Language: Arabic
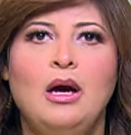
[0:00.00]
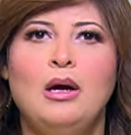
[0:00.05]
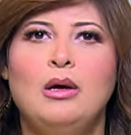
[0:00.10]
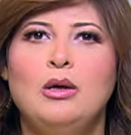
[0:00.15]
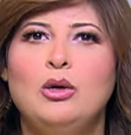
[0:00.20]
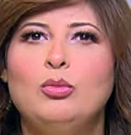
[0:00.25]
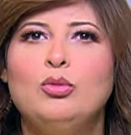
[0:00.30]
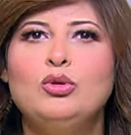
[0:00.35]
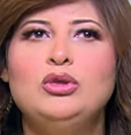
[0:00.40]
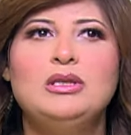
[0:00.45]

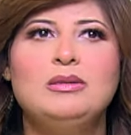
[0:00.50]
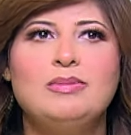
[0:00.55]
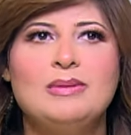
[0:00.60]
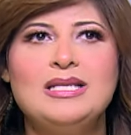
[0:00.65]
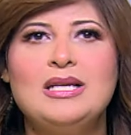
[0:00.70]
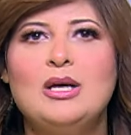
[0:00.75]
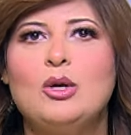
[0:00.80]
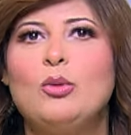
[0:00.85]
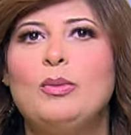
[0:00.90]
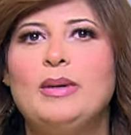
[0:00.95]
لمده
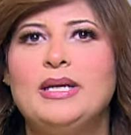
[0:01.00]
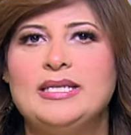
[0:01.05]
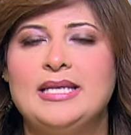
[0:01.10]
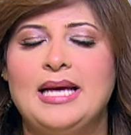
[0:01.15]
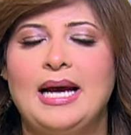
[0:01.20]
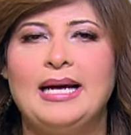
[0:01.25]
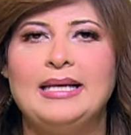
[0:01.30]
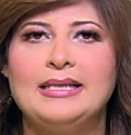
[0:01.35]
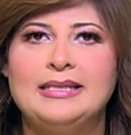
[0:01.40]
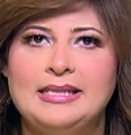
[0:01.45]
مثلا ربع
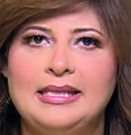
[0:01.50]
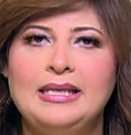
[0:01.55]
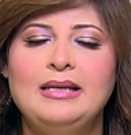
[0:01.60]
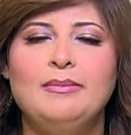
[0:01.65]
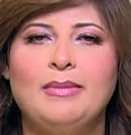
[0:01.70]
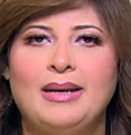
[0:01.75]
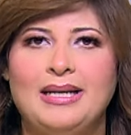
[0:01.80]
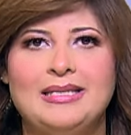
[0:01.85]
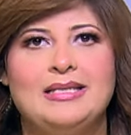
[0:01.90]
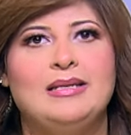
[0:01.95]
ساعه دي
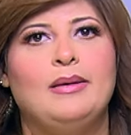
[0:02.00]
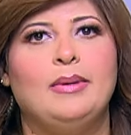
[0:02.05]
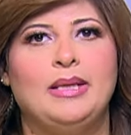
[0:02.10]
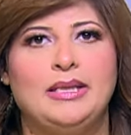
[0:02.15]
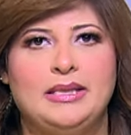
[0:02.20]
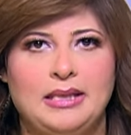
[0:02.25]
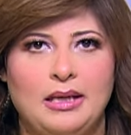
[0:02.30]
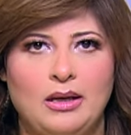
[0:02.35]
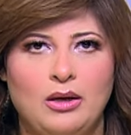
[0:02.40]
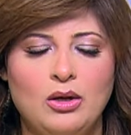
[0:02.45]
مع
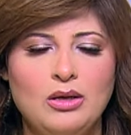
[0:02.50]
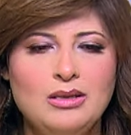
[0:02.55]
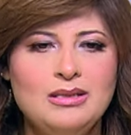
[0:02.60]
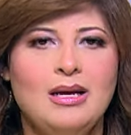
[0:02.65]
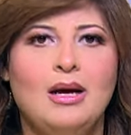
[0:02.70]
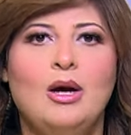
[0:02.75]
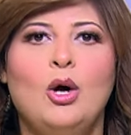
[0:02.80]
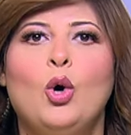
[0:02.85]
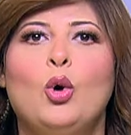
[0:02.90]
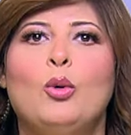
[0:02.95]
الزبادي خلاص
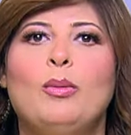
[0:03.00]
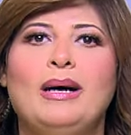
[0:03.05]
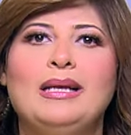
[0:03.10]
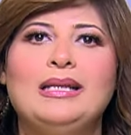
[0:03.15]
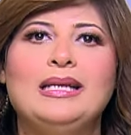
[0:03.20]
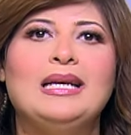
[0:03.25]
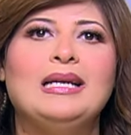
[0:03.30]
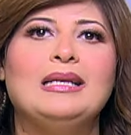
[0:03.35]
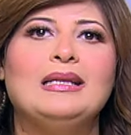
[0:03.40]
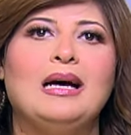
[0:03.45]

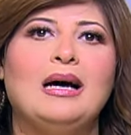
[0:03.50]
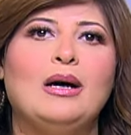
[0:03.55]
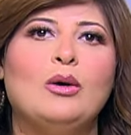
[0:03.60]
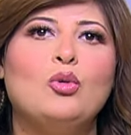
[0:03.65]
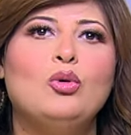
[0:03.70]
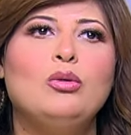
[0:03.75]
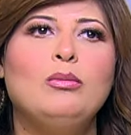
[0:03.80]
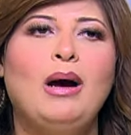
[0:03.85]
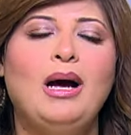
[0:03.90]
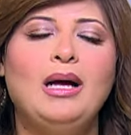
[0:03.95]
وبعد كده
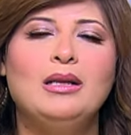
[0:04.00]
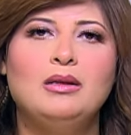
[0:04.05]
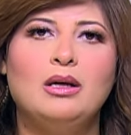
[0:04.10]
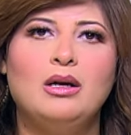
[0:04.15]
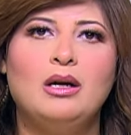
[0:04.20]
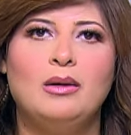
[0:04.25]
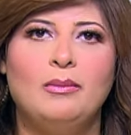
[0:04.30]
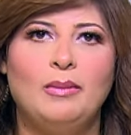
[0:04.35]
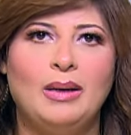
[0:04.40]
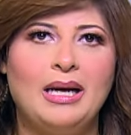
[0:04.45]
اكون
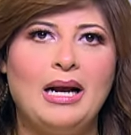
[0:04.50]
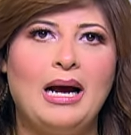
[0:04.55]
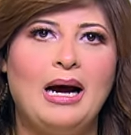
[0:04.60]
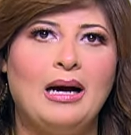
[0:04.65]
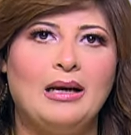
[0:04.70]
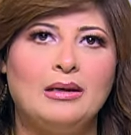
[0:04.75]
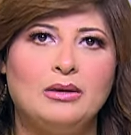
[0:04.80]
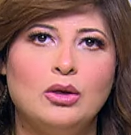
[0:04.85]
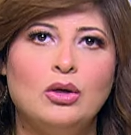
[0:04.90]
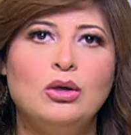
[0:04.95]
محضره المرقه
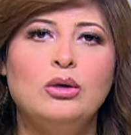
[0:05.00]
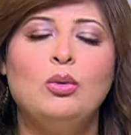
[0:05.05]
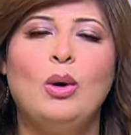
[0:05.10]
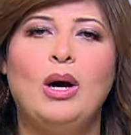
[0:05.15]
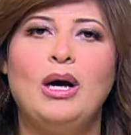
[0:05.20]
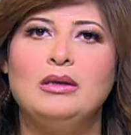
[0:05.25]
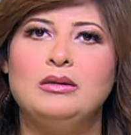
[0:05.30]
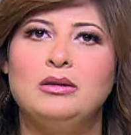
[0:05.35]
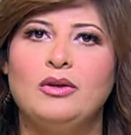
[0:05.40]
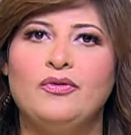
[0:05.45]
على النار
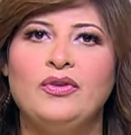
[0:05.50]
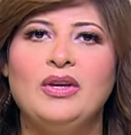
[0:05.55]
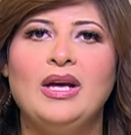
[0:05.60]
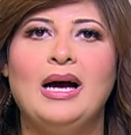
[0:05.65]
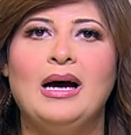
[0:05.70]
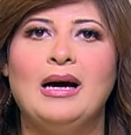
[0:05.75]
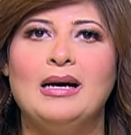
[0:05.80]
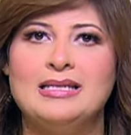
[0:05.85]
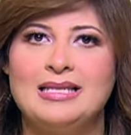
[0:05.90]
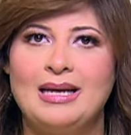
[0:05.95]
وحاطه
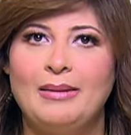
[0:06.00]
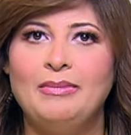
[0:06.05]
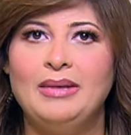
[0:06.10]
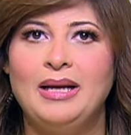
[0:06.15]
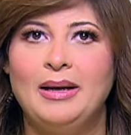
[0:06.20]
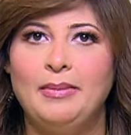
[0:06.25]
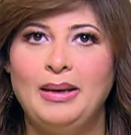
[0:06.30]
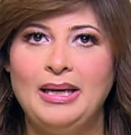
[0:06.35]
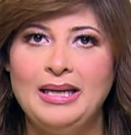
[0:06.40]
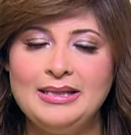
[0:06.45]
فيها
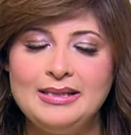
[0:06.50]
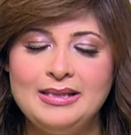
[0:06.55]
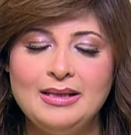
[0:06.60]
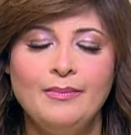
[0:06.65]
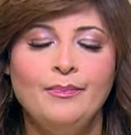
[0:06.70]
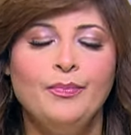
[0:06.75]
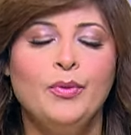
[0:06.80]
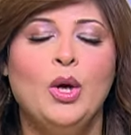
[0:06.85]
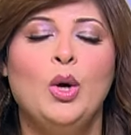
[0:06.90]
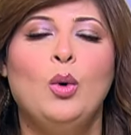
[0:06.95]
سمنه بلدي
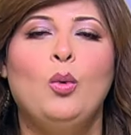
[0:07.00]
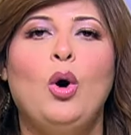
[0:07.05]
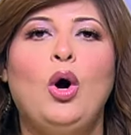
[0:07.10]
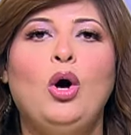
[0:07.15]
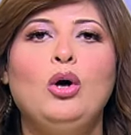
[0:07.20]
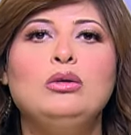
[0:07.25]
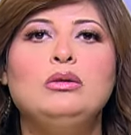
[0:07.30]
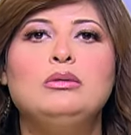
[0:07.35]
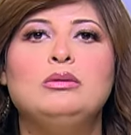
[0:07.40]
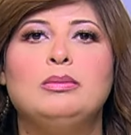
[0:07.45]

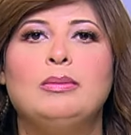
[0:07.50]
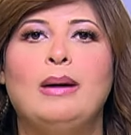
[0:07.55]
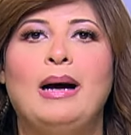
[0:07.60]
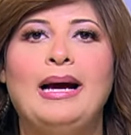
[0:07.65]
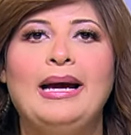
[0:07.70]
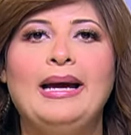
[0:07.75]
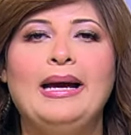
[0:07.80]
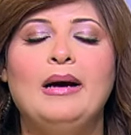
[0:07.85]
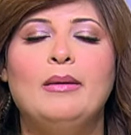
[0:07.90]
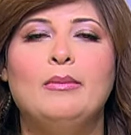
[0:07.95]
واحط
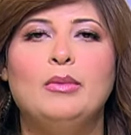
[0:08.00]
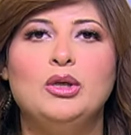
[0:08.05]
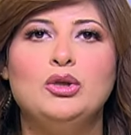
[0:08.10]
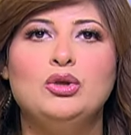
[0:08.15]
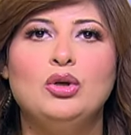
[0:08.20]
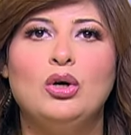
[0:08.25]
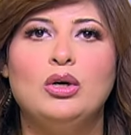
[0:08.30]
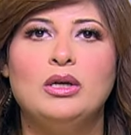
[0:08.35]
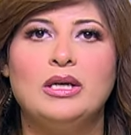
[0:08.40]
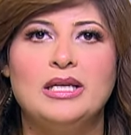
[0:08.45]
معاها
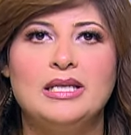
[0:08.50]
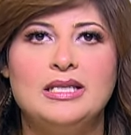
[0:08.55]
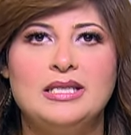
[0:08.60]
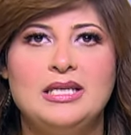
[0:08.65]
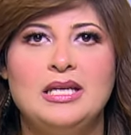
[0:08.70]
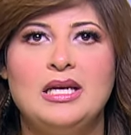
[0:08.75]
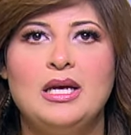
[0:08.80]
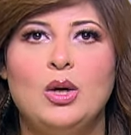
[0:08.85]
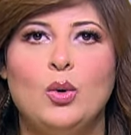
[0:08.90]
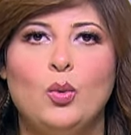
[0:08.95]
مقدار
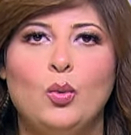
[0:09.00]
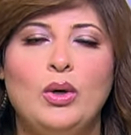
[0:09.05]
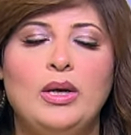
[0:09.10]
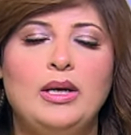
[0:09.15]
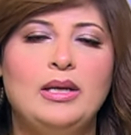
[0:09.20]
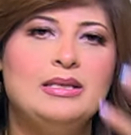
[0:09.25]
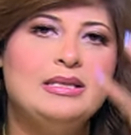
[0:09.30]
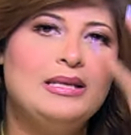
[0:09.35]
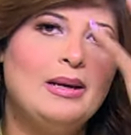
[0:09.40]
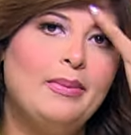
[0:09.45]
الدقيق
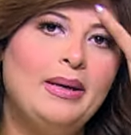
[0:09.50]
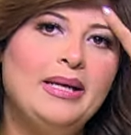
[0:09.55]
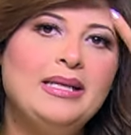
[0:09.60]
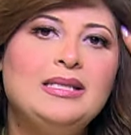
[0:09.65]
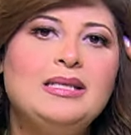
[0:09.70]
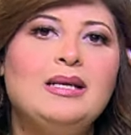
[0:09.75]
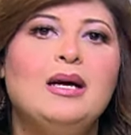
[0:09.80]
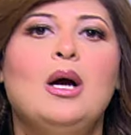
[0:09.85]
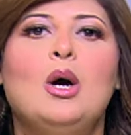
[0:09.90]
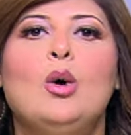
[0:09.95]

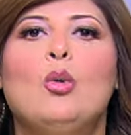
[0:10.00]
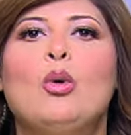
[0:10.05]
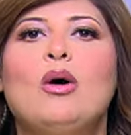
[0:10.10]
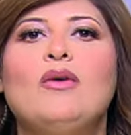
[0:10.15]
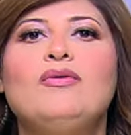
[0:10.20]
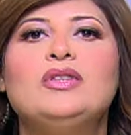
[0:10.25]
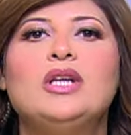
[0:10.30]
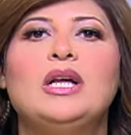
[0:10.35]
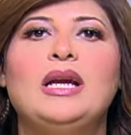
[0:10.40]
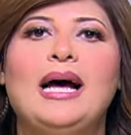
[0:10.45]
والزبادي
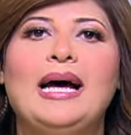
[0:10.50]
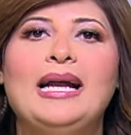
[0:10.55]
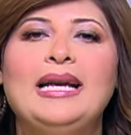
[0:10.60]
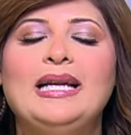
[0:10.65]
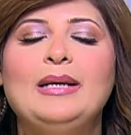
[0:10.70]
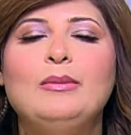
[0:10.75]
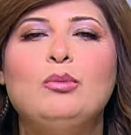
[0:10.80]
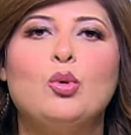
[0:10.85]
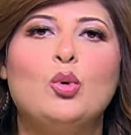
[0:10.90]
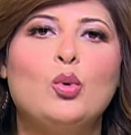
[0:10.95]
وافضل
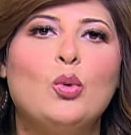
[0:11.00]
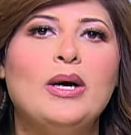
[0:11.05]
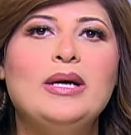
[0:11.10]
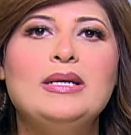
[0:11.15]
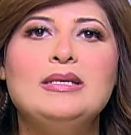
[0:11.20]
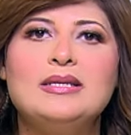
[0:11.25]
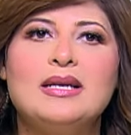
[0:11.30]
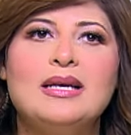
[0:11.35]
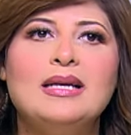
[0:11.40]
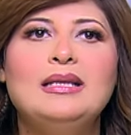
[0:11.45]
اقلبه
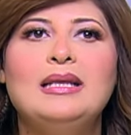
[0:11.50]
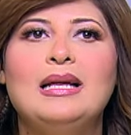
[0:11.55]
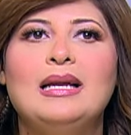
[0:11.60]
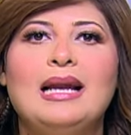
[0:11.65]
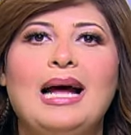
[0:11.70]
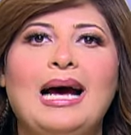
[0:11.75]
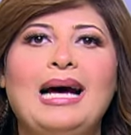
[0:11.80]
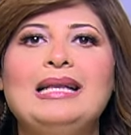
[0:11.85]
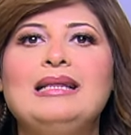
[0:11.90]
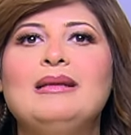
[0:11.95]
كويس جدا
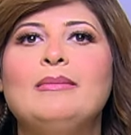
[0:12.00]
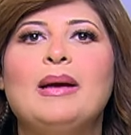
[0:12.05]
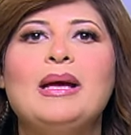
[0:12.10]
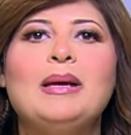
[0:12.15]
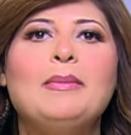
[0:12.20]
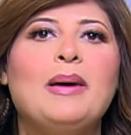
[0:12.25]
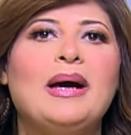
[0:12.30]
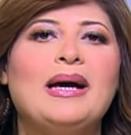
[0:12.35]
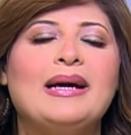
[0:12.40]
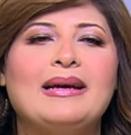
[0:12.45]
لحد ما
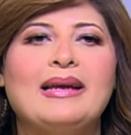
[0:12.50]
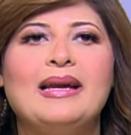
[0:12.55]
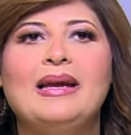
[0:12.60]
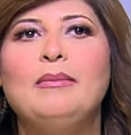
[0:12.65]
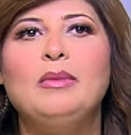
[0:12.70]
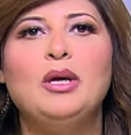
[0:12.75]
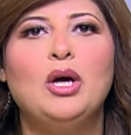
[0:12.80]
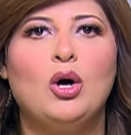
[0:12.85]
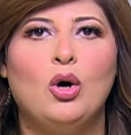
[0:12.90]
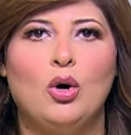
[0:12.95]
يبقى
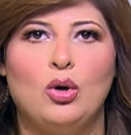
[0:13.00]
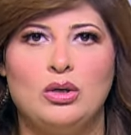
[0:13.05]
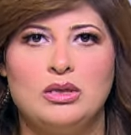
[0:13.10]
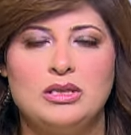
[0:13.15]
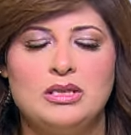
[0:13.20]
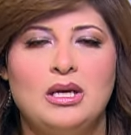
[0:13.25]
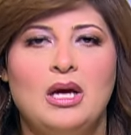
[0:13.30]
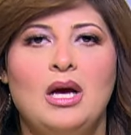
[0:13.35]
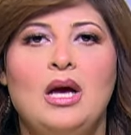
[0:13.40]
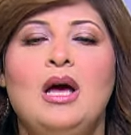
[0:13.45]
كريمي
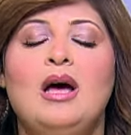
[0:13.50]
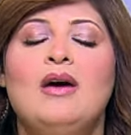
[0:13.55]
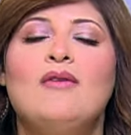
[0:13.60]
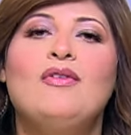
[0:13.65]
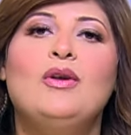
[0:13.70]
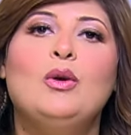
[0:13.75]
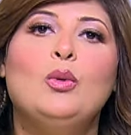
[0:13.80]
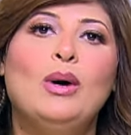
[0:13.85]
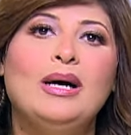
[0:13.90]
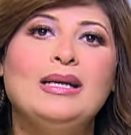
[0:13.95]
خالص
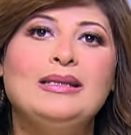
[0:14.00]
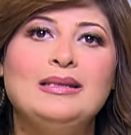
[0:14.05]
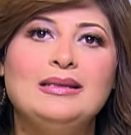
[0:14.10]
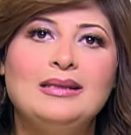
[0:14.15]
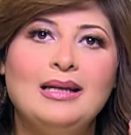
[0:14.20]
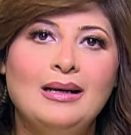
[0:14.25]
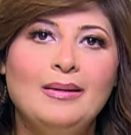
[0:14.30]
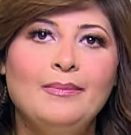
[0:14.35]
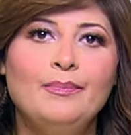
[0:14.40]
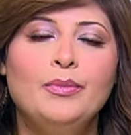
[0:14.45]
في الوقت
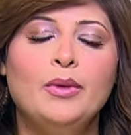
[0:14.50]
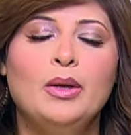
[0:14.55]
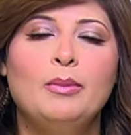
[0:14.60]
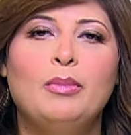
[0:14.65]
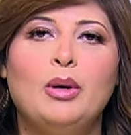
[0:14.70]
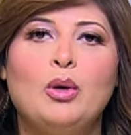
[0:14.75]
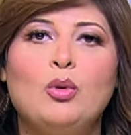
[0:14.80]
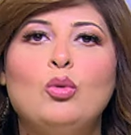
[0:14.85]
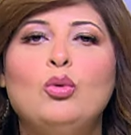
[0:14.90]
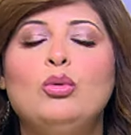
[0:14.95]
ده
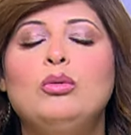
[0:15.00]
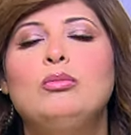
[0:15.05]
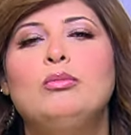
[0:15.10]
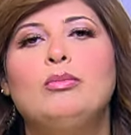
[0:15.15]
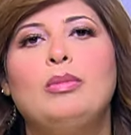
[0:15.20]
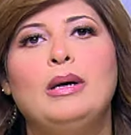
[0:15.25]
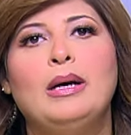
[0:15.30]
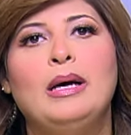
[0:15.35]
بكون